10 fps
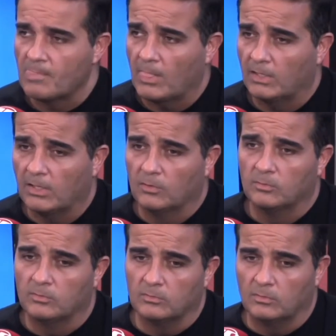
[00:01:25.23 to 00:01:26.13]

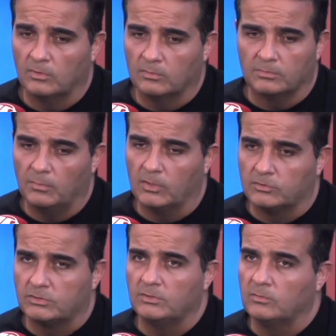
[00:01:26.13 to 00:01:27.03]
Então, eu, meu,
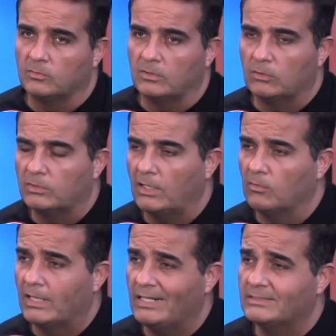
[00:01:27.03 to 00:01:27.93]
se, não, não tenham
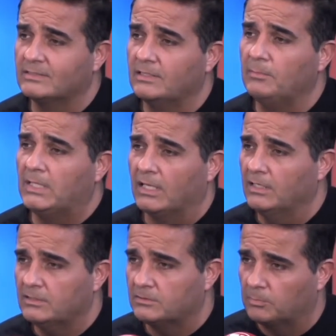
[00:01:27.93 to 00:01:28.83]
crenças
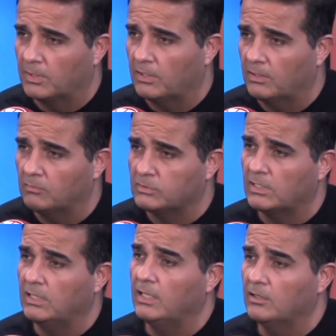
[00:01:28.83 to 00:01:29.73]
limitantes, porque
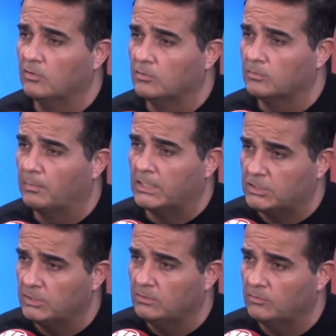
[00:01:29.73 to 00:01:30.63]
você é negro,
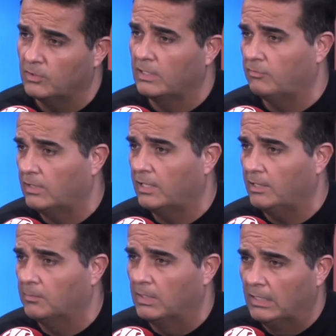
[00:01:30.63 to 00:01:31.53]
baixinho, veio da Vila
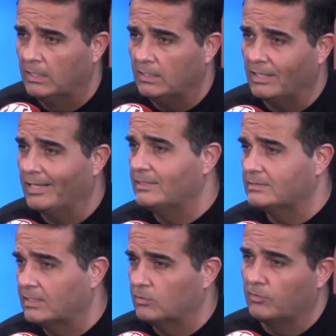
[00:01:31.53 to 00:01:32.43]
Ema, ninguém
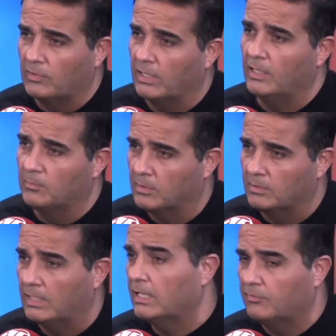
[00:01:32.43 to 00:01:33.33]
saiu da Vila Ema,
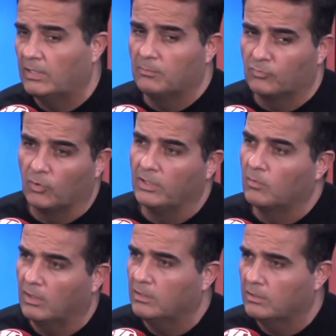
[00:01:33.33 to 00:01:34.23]
ninguém da Vila Ema ficou
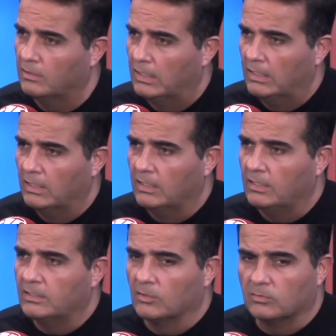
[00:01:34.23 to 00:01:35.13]
rico ainda.
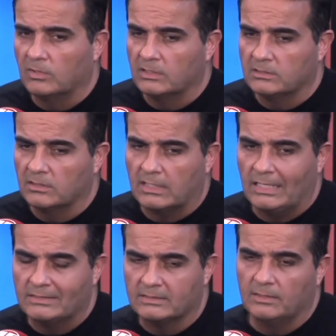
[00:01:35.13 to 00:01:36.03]
Então, não tenha
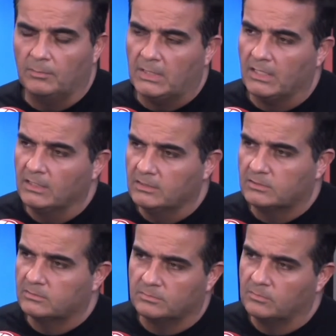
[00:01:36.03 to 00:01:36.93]
crenças limitantes.